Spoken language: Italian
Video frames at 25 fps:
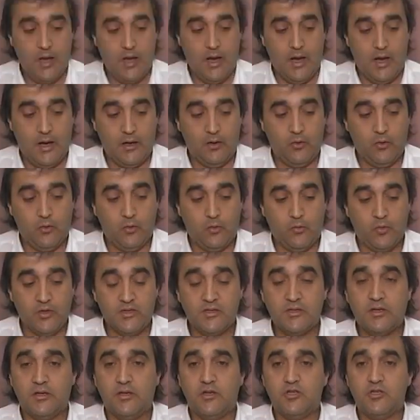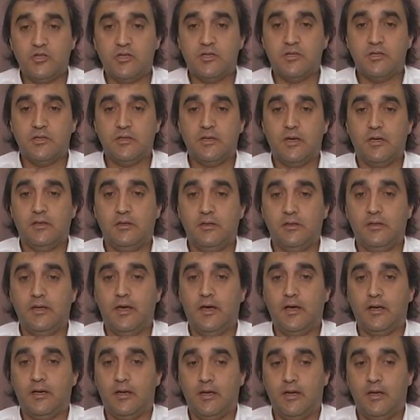hanno questa necessità di
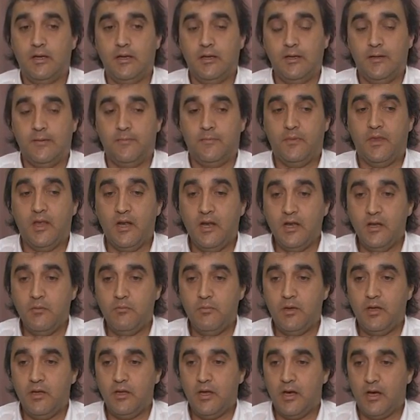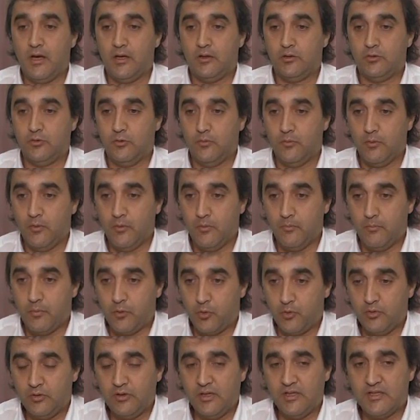dare nell'immediato
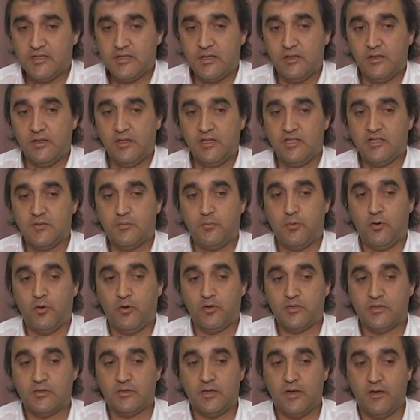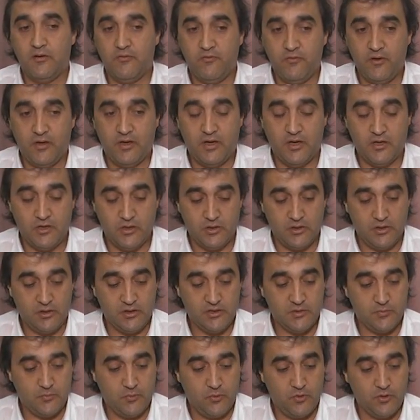prontezza di risposta, efficacia di
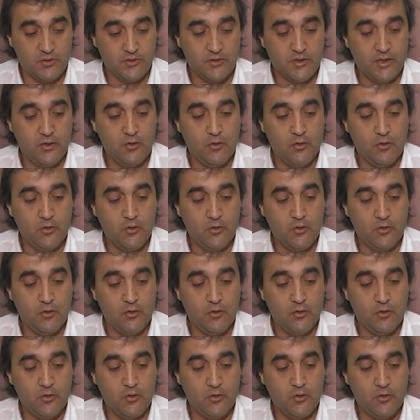risposta.